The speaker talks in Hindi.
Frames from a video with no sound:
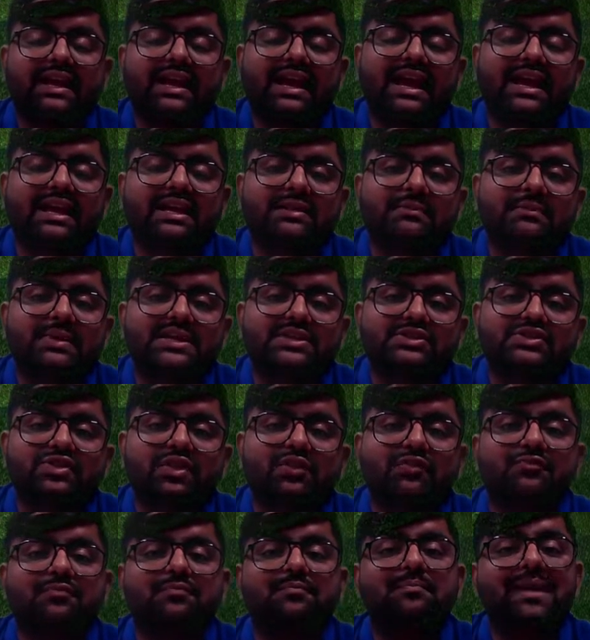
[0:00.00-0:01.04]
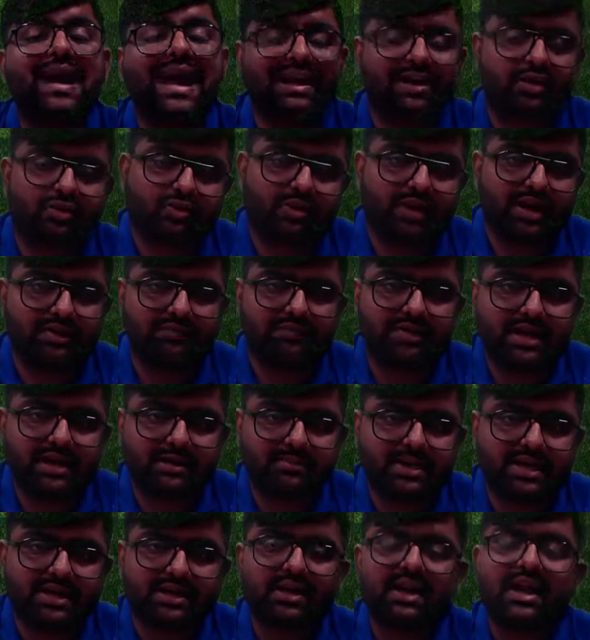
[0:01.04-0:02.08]
एलिमेंट्स ऑफ मैक्रो
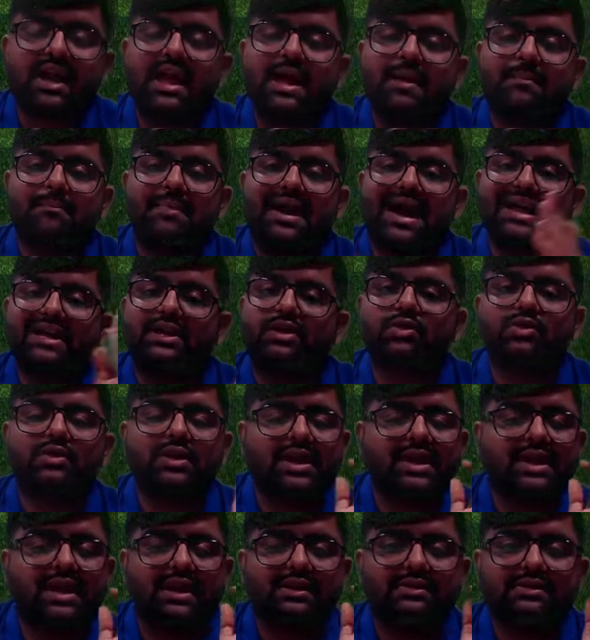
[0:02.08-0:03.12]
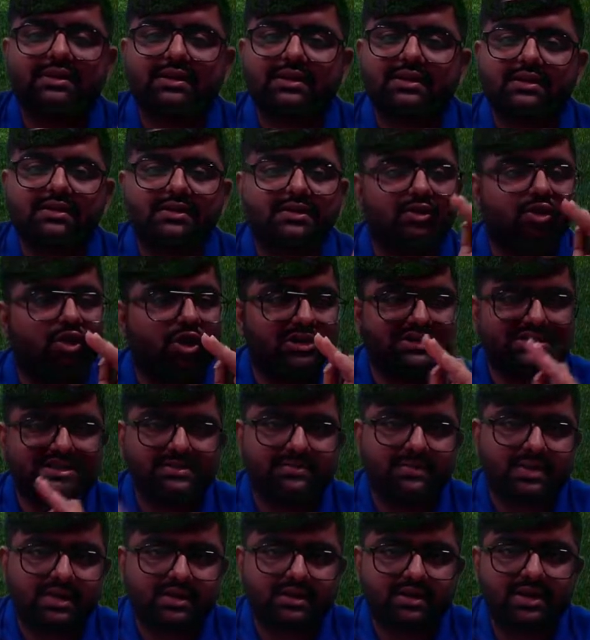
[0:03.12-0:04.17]
एनवायरमेंट माइक्रो के क्या थे
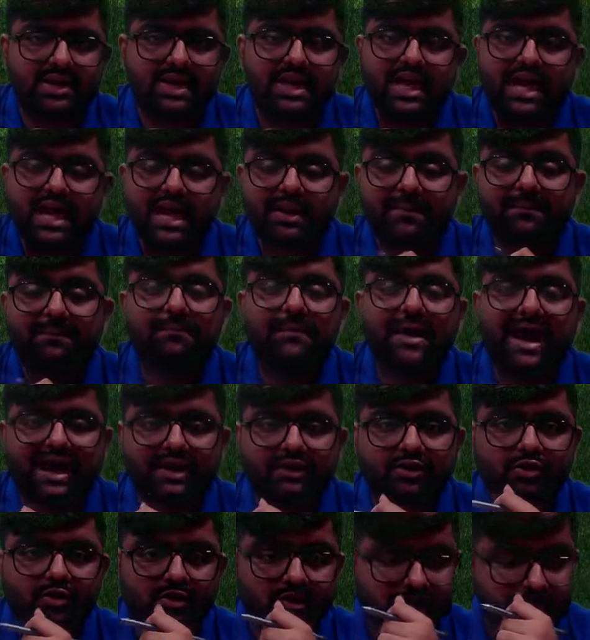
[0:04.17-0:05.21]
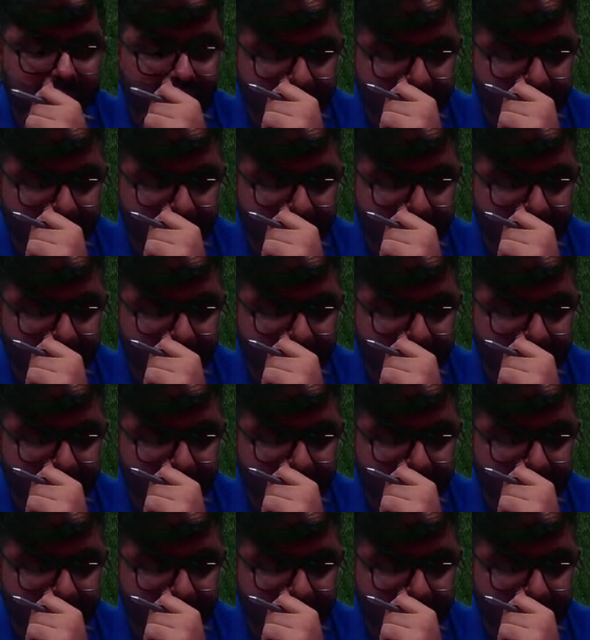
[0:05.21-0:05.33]
कॉस्मिक अब मैक्रो के है